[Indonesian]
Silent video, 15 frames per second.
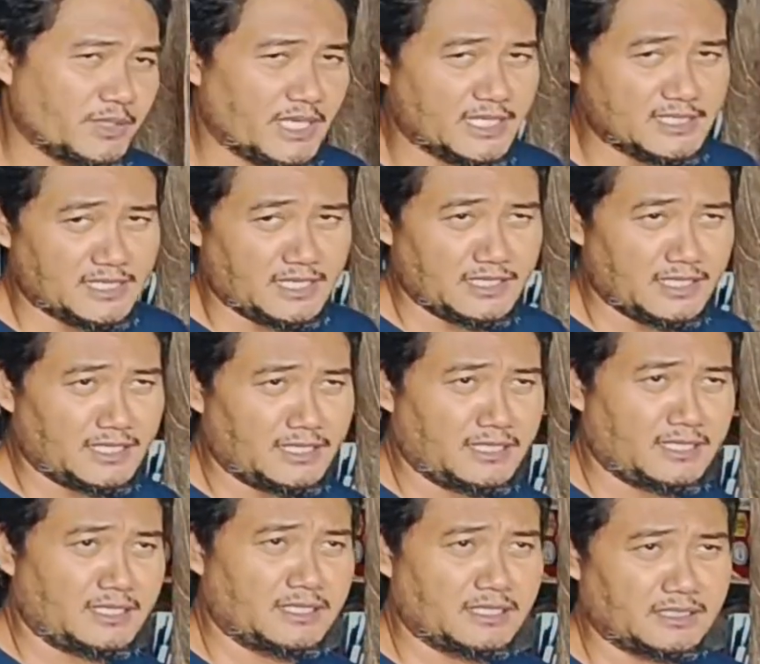
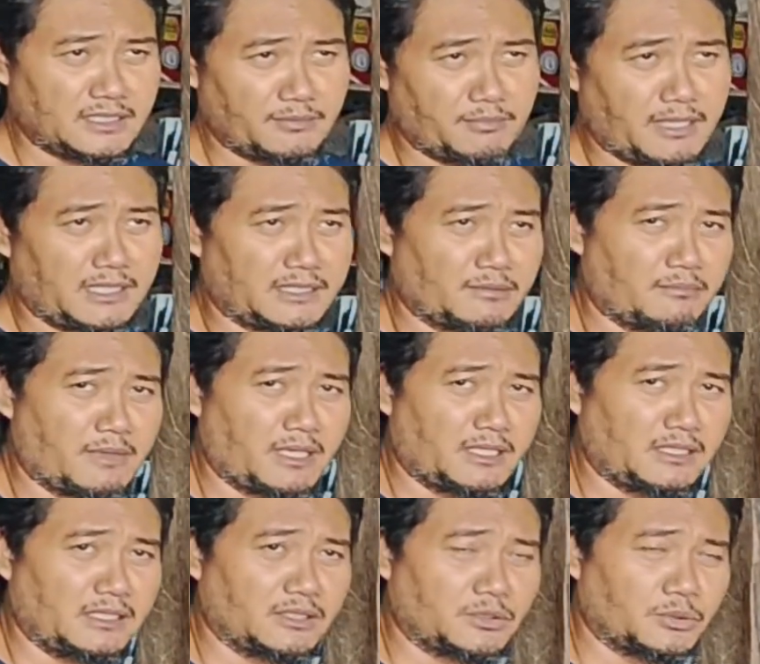biasanya
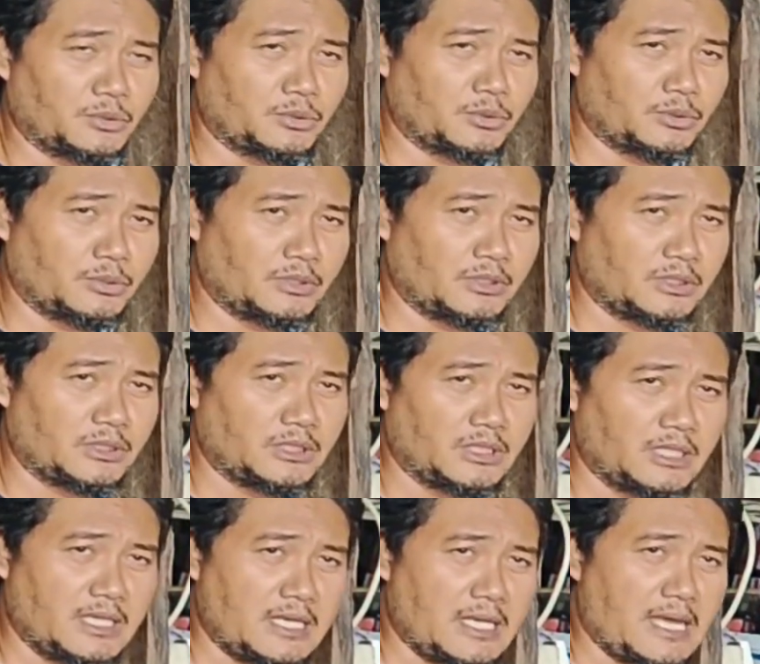teman-teman itu
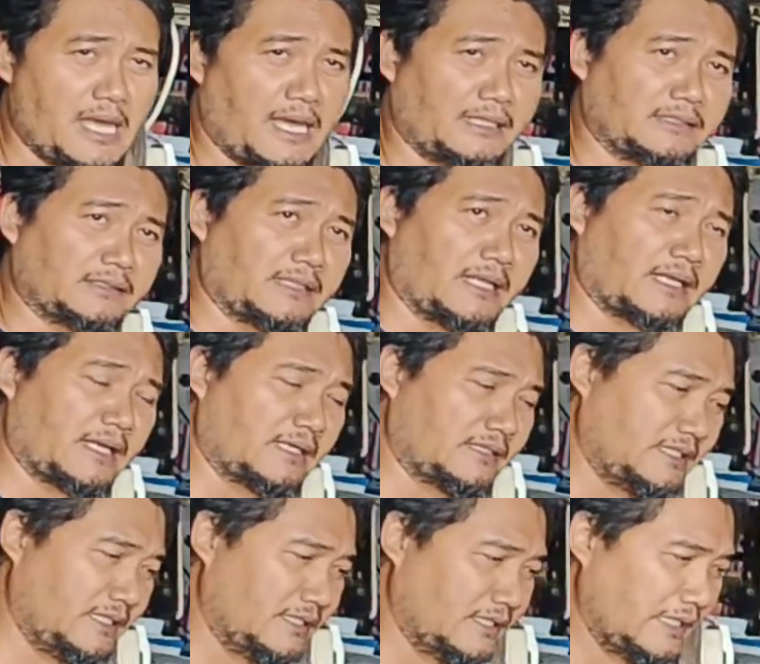
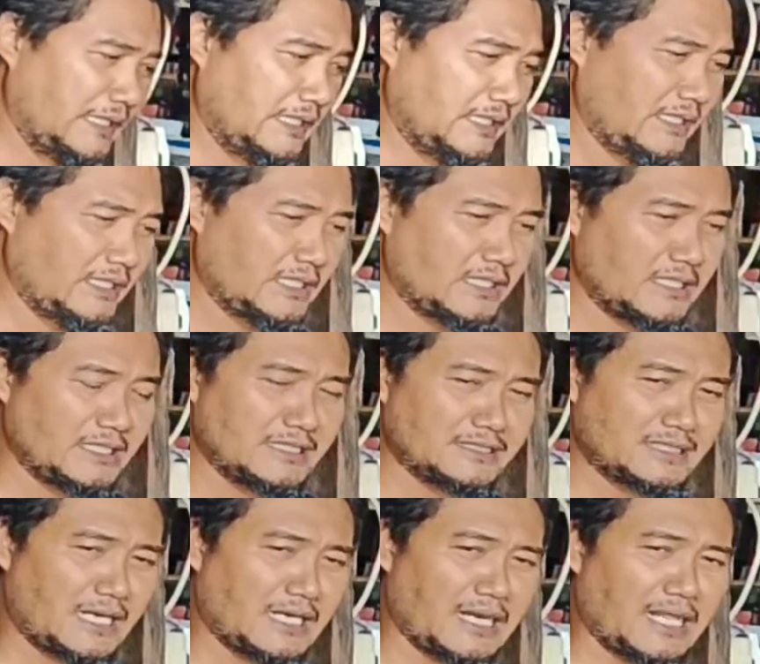antara dinding
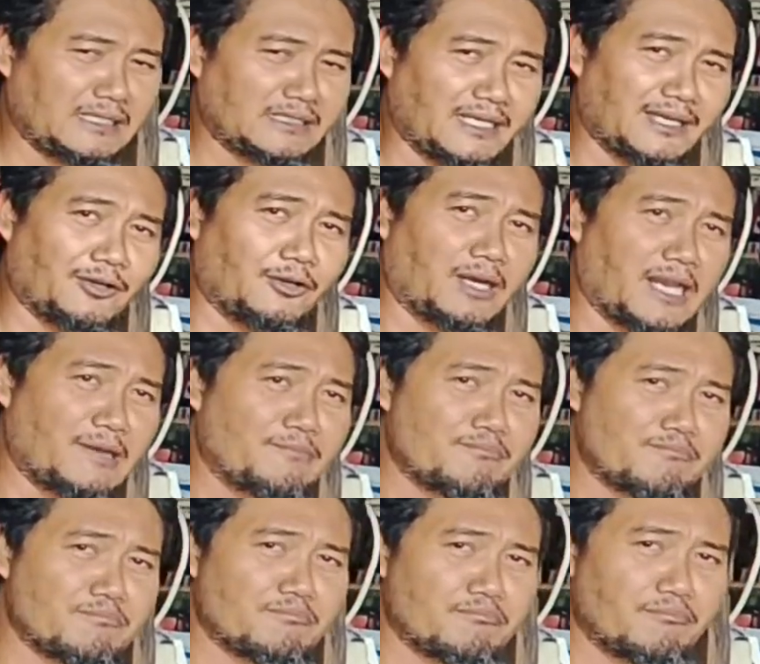dan lantai
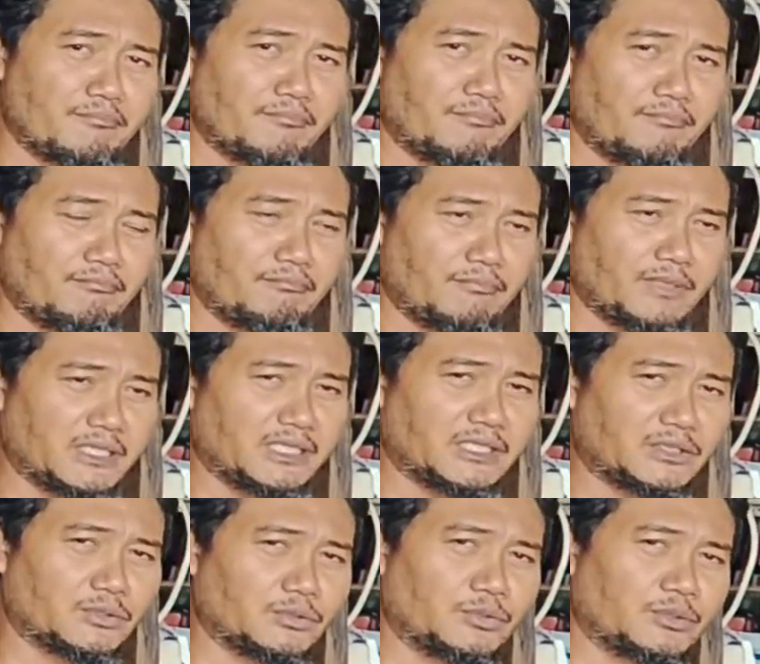kolam
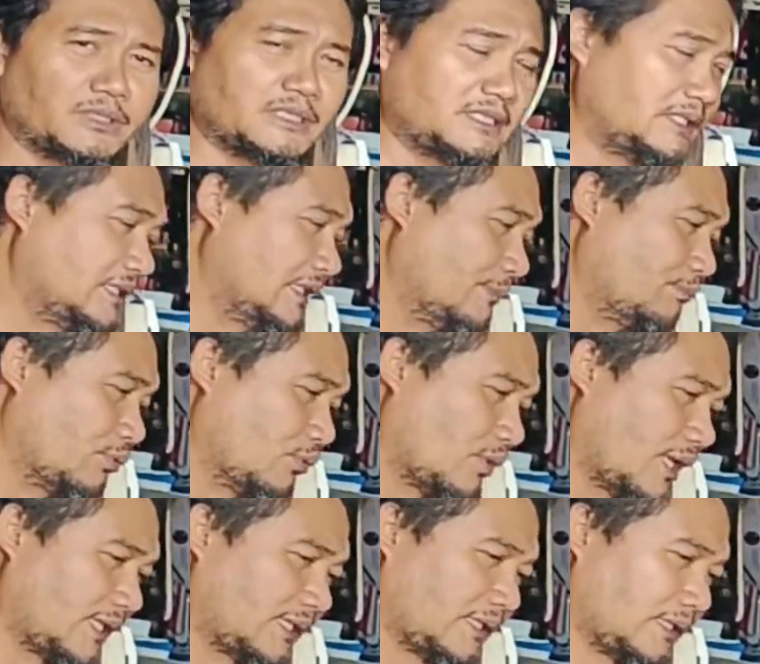itu
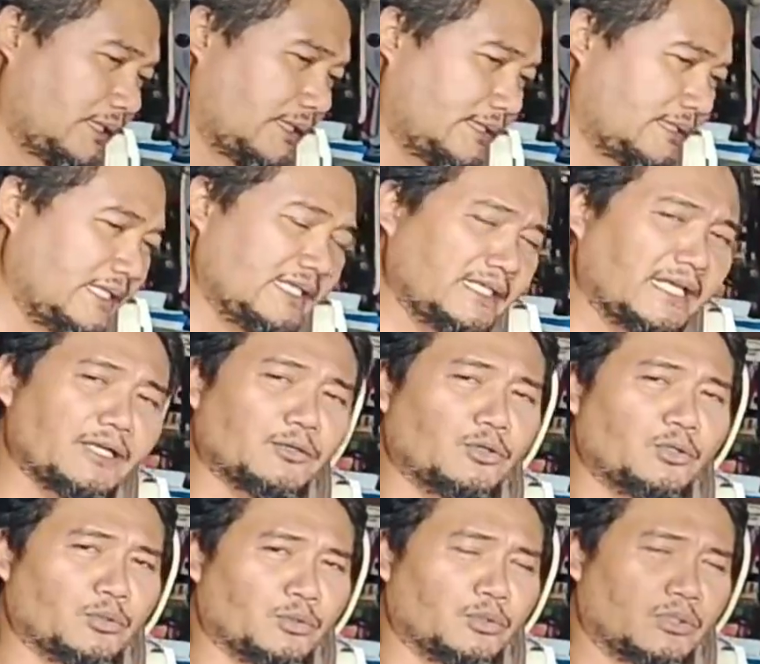dibuat dinding
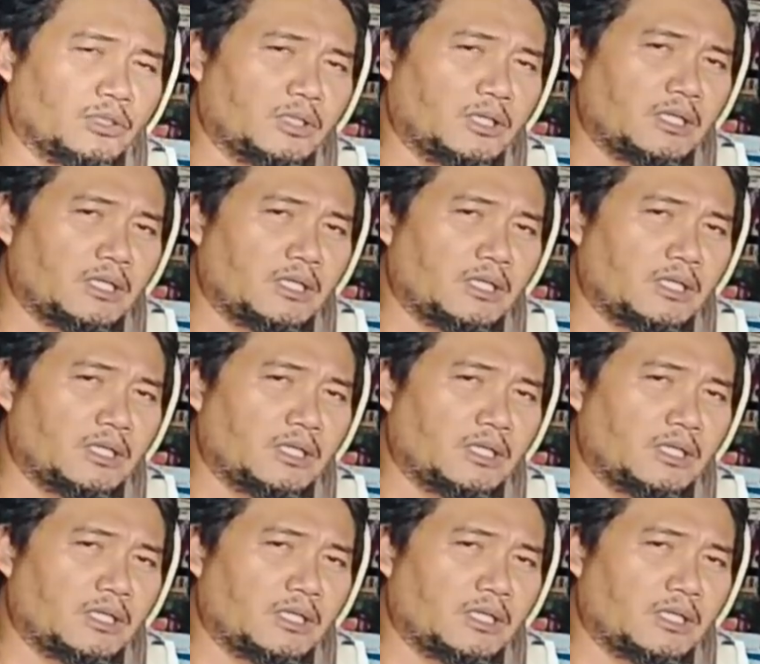dulu.